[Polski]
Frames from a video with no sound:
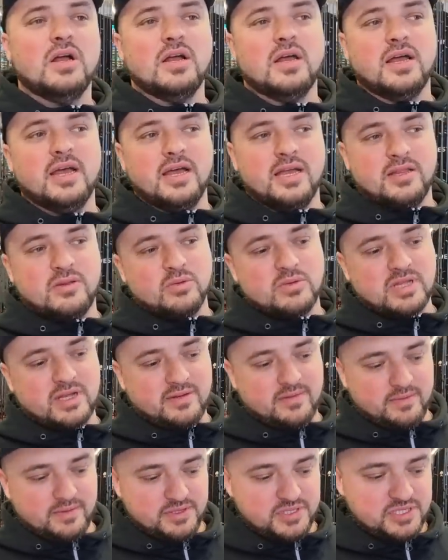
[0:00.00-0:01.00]
E, tutaj
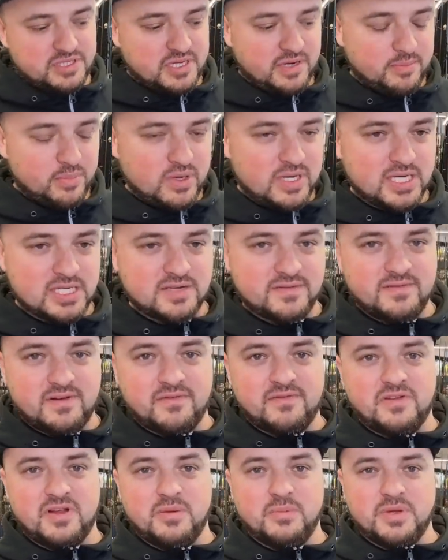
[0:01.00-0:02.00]
dzisiaj pokażę Wam
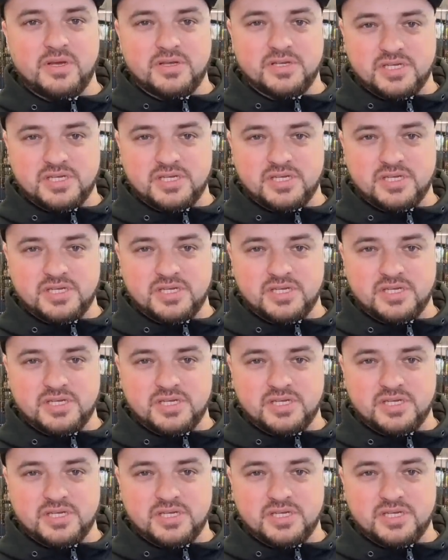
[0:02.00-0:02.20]
filmik,